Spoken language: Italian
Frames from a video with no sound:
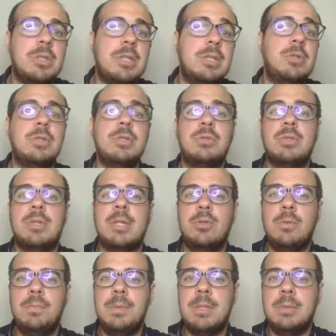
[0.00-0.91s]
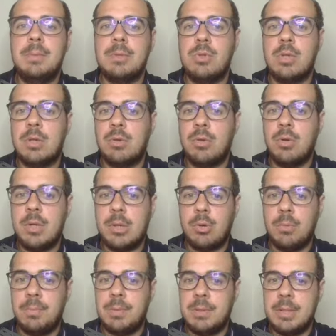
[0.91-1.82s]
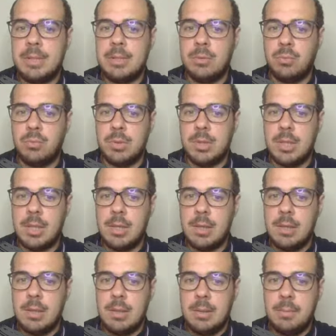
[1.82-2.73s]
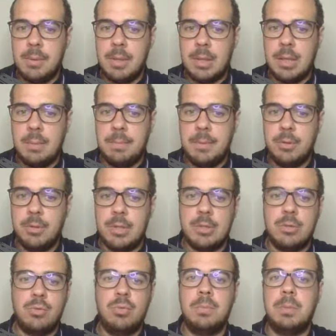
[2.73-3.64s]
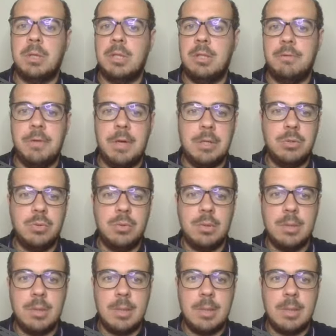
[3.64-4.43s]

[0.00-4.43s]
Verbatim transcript: Le torri sono raddoppiate ma sono una colonna completamente inutile perché il pedone è super difeso.